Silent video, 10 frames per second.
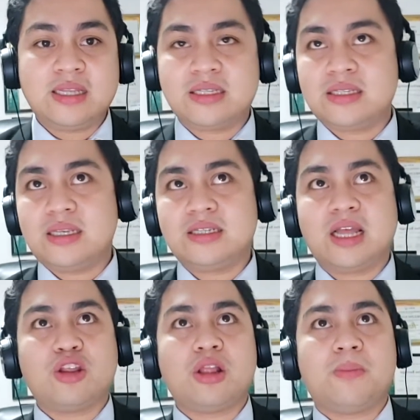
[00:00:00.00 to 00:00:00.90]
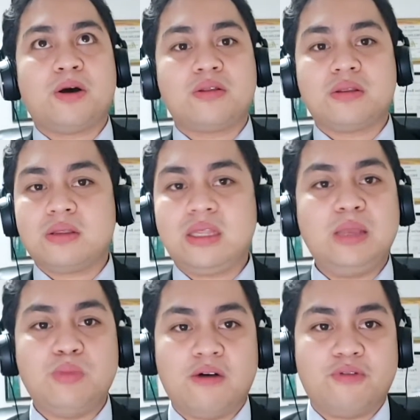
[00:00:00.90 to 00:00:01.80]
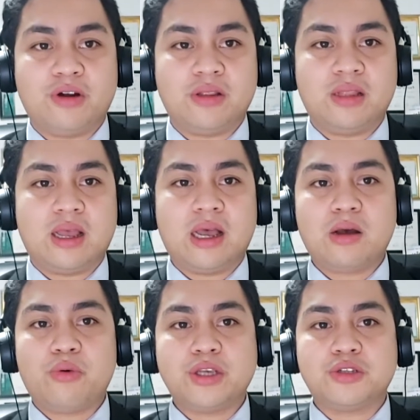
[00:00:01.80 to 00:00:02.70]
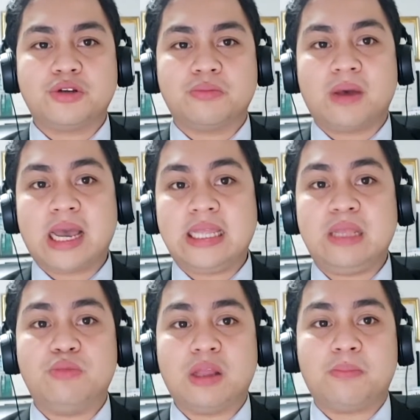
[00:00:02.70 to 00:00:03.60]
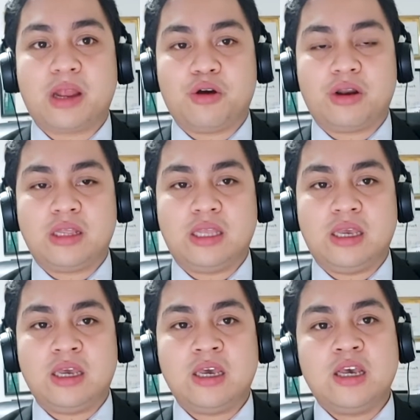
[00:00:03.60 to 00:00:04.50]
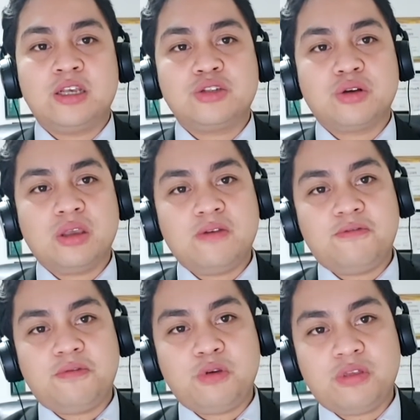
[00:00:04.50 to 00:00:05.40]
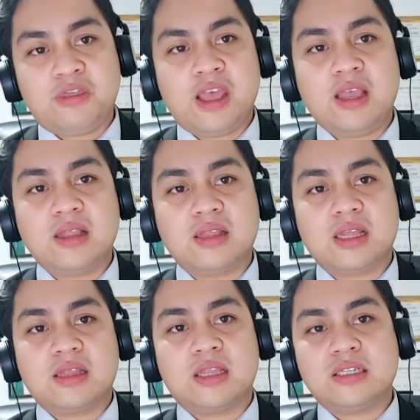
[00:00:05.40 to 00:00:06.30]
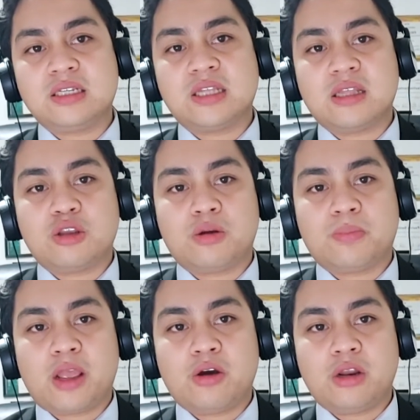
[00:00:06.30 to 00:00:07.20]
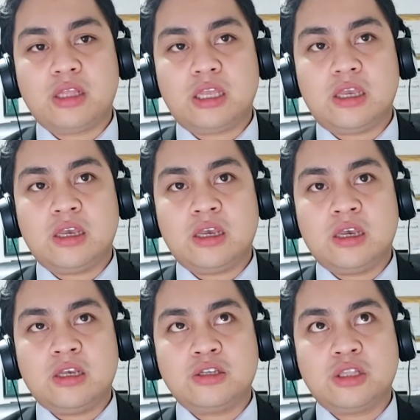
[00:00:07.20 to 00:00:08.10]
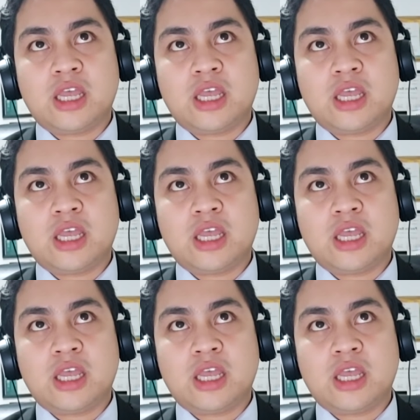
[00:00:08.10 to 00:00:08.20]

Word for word: It's, it's not all about hindi mo afford. Ang question, baka hindi mo lang priority. So if you think that this is not your priority, so